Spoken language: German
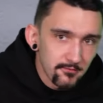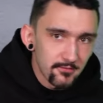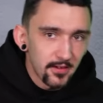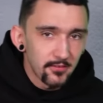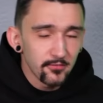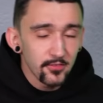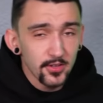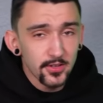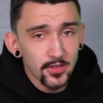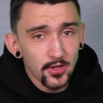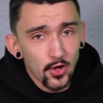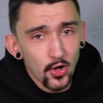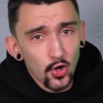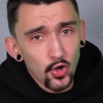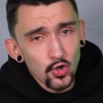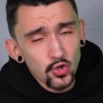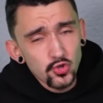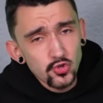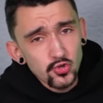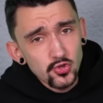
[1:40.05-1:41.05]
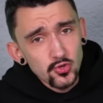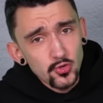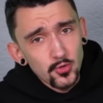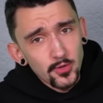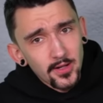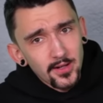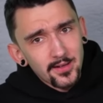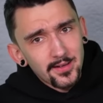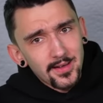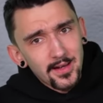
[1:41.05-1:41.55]
Wenn wir die
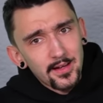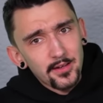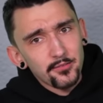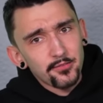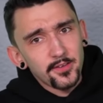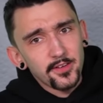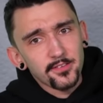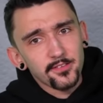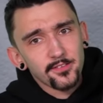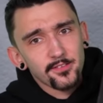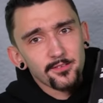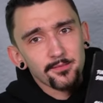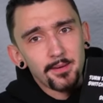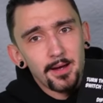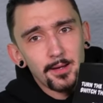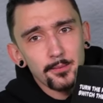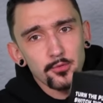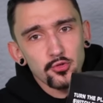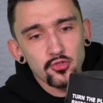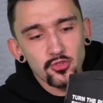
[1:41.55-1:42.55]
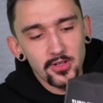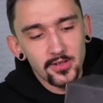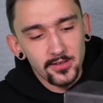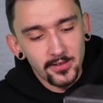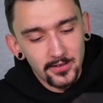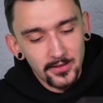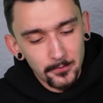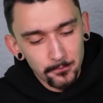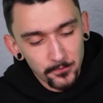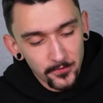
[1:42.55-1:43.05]
Oceanuka KFS 2
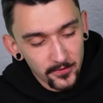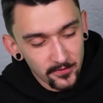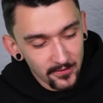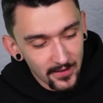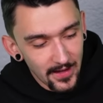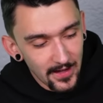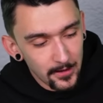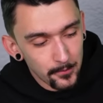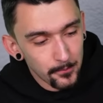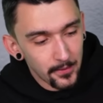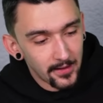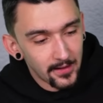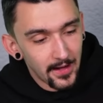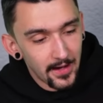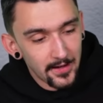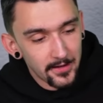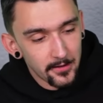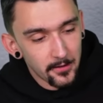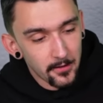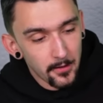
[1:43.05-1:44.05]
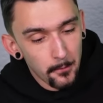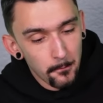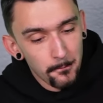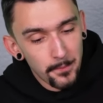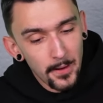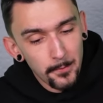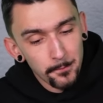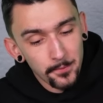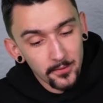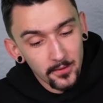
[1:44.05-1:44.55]
bestellen, gibt es einmal einen
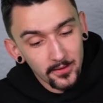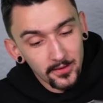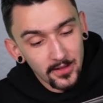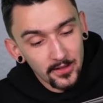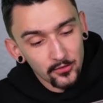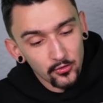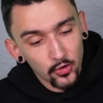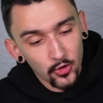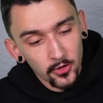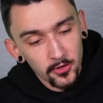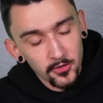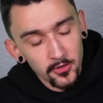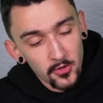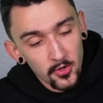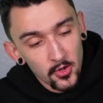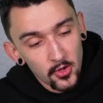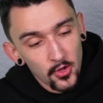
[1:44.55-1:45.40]
Pappkarton,